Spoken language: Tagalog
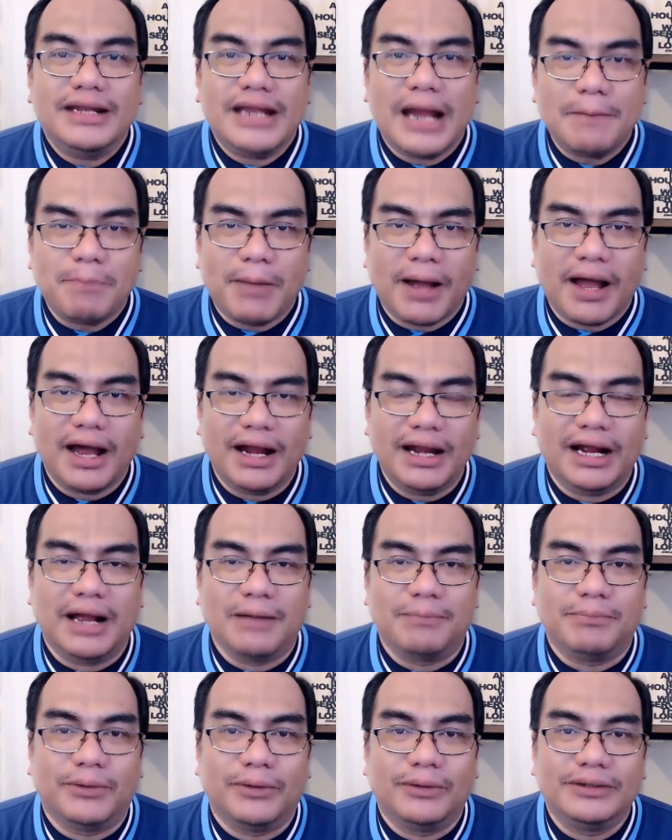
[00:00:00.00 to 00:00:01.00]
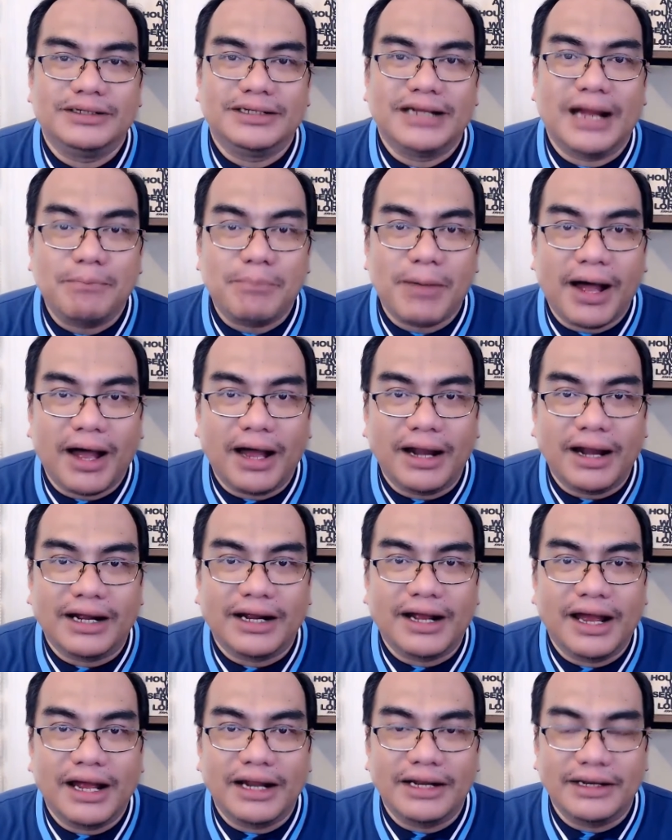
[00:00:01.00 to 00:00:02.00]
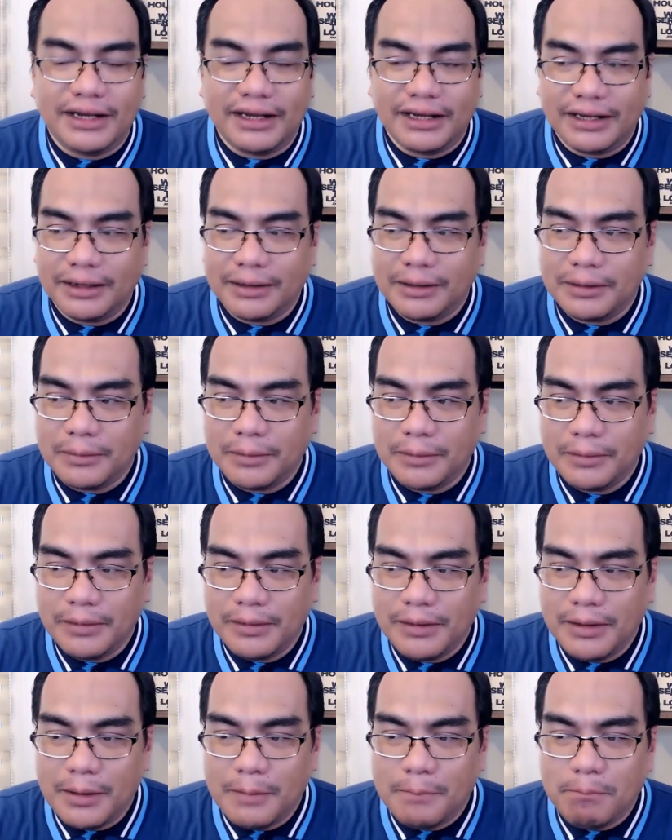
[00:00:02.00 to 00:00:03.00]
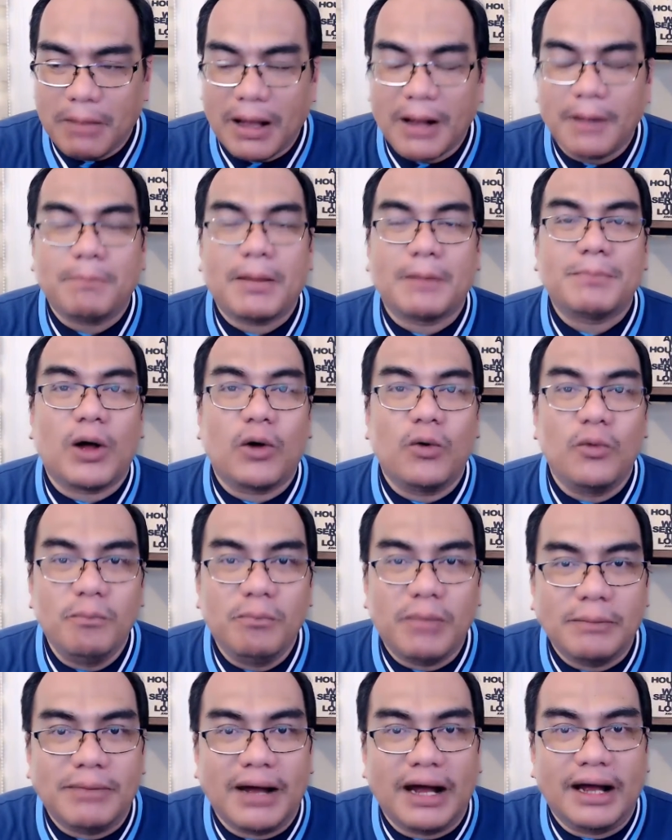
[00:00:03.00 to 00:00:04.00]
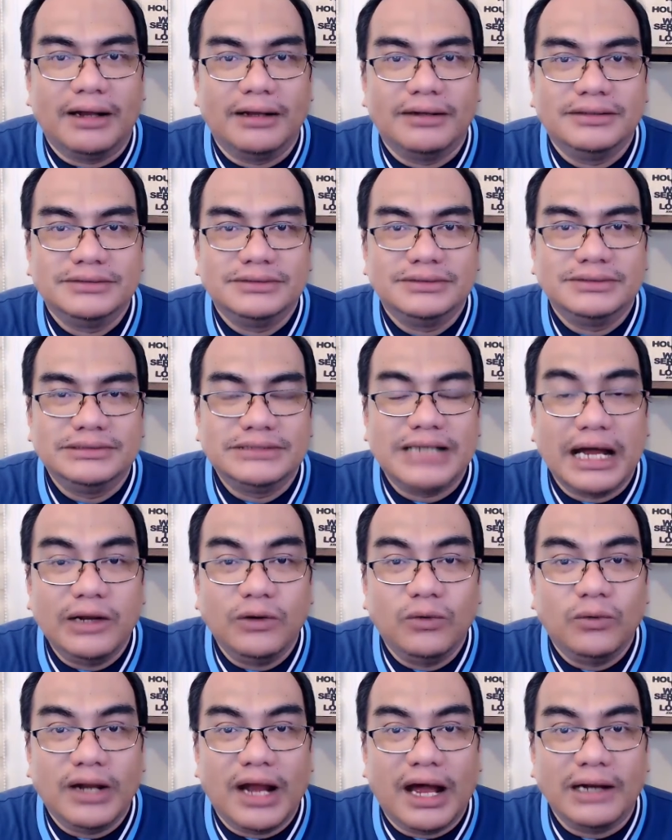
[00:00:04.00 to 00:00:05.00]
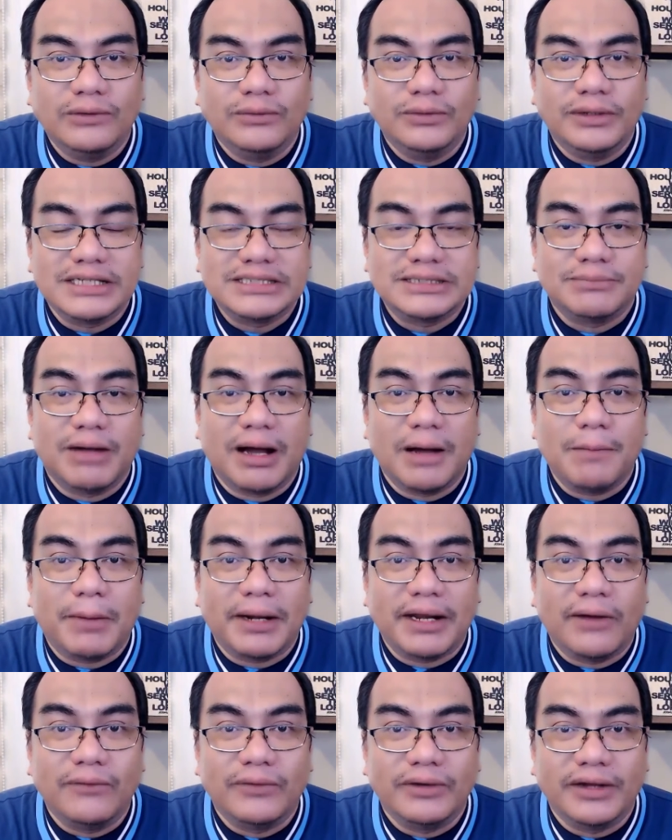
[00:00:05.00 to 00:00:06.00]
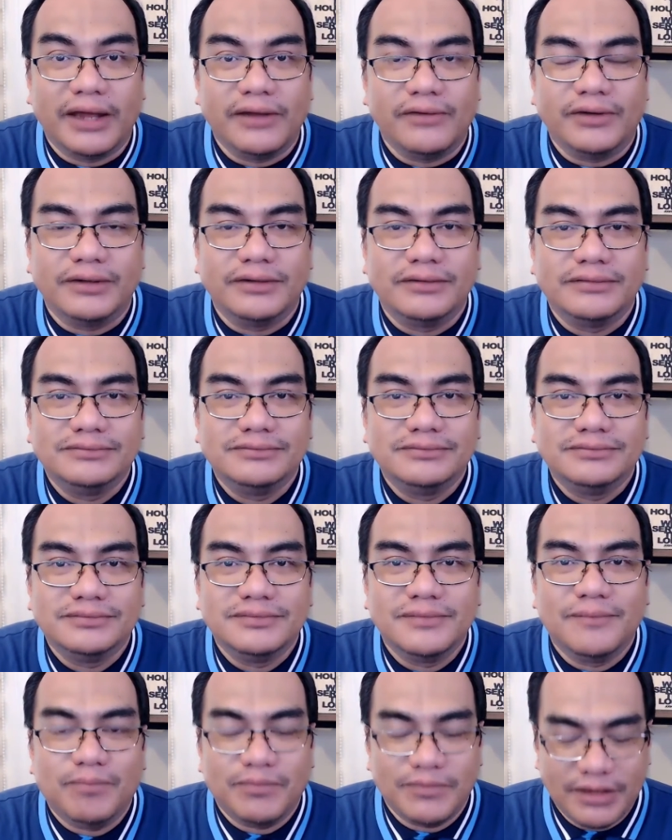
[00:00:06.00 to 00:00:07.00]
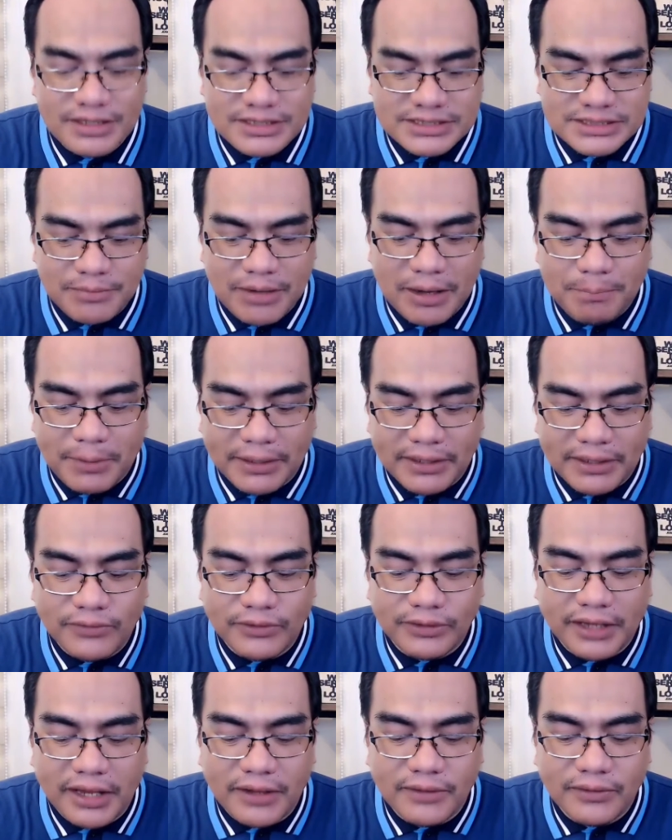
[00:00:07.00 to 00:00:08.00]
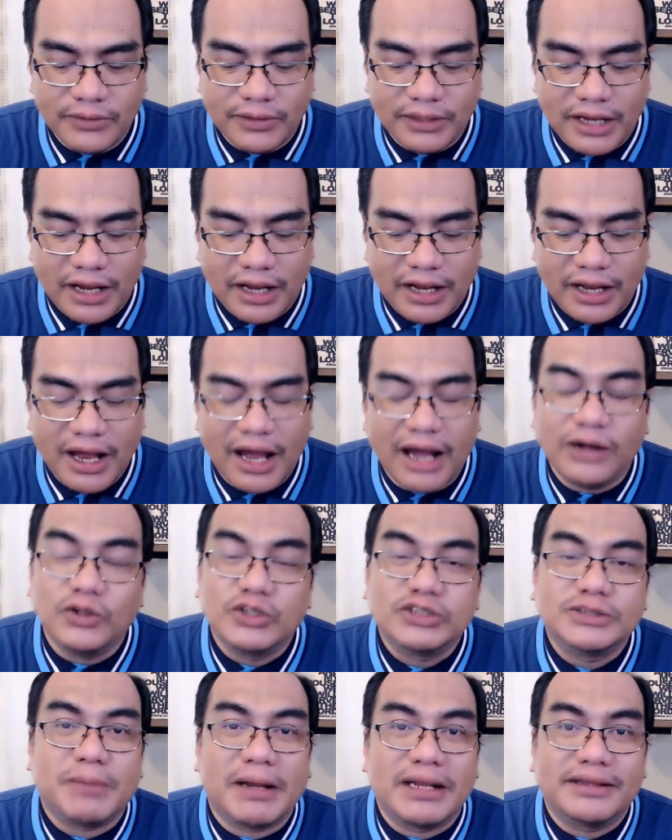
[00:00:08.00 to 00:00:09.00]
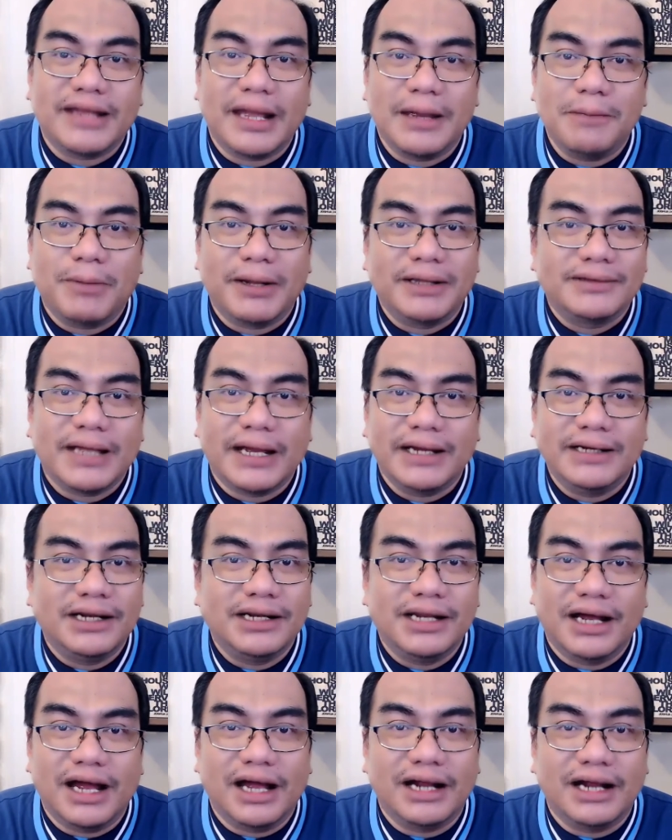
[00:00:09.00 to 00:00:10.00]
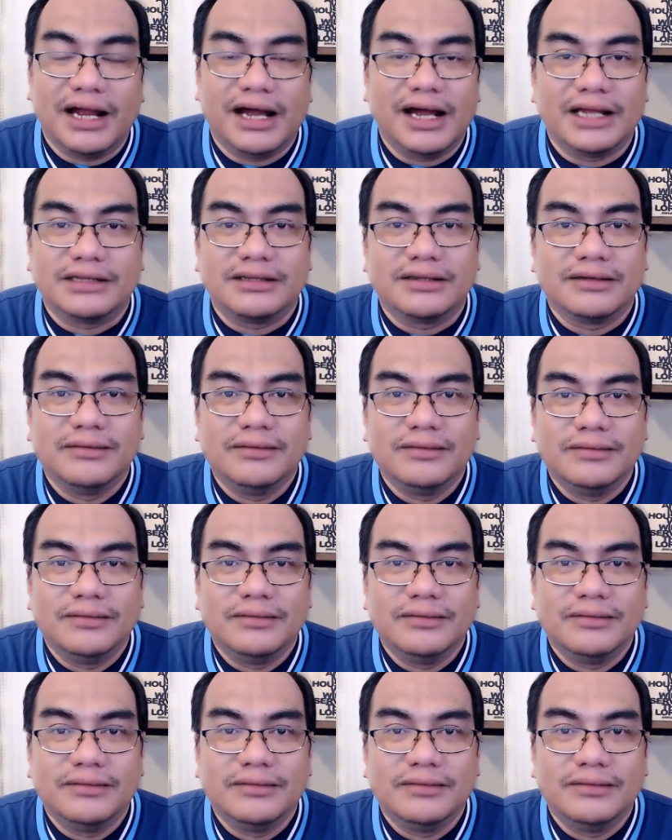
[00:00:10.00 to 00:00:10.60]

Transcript: Napakahalaga po, napakahalaga ng pagpapakumbaba, lalong-lalo na sa mga panahon ngayon. Sa mga panahon ngayon na halos pantay-pantay na lang ang lahat